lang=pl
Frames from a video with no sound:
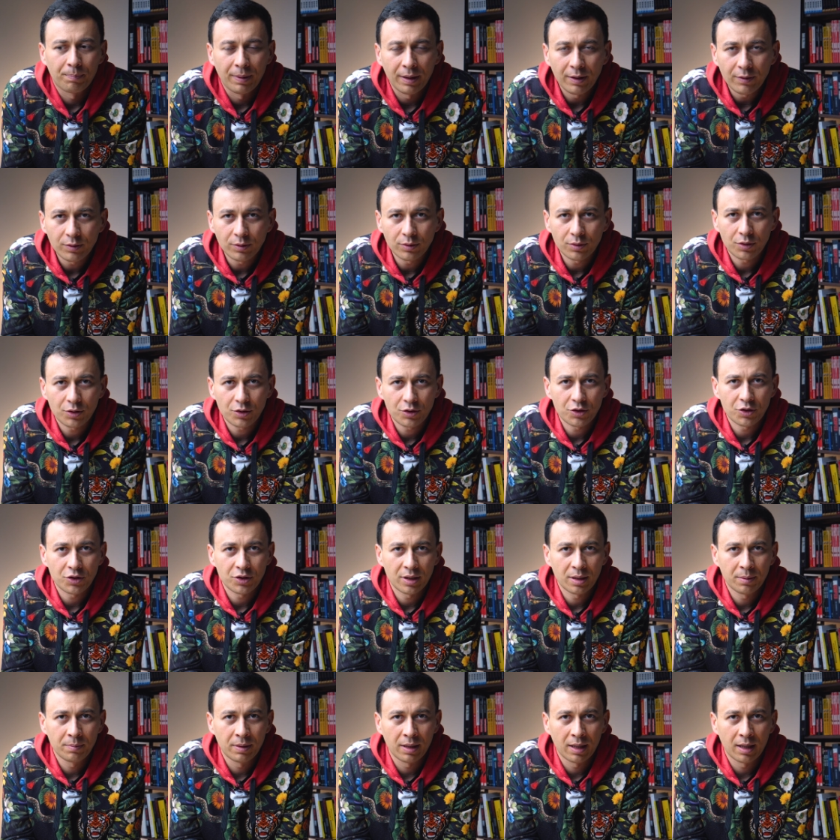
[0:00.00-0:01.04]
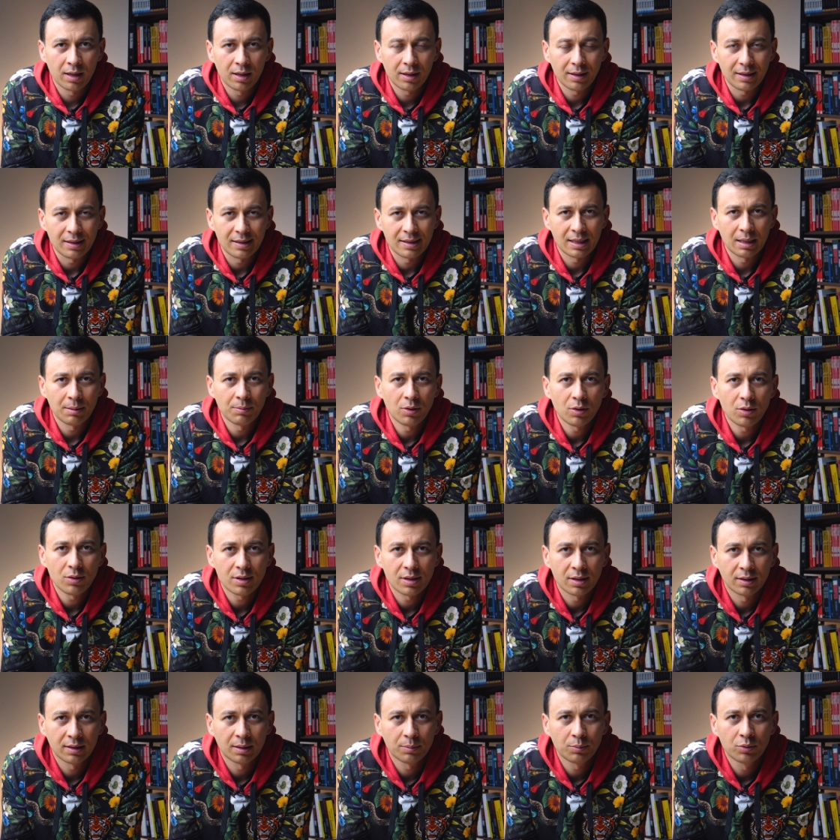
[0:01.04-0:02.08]
Pewność siebie i
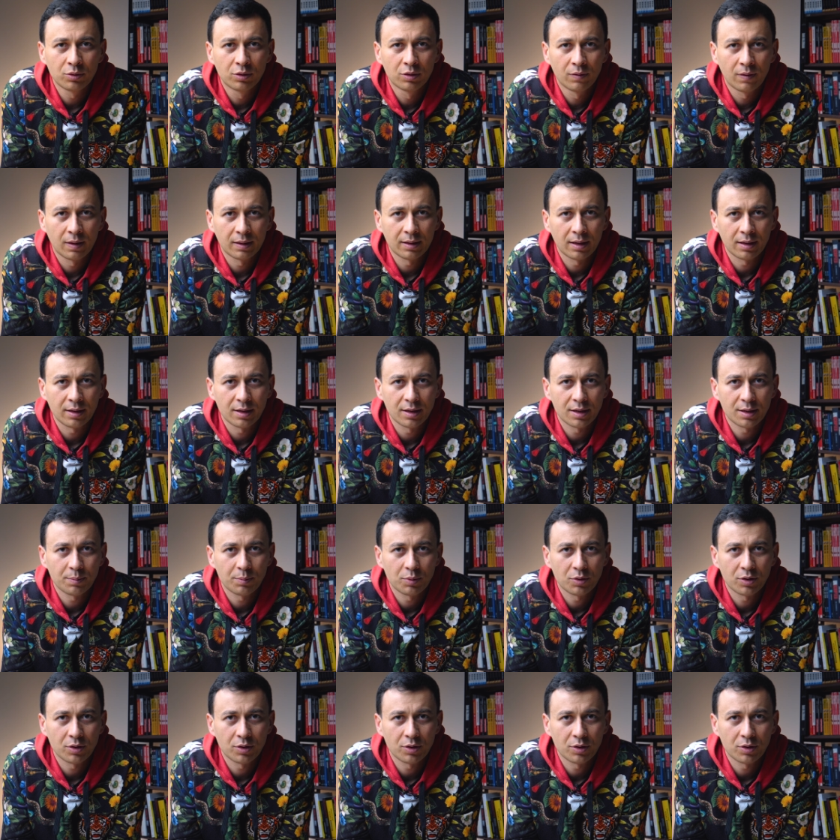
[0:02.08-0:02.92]
samoocena budowana jest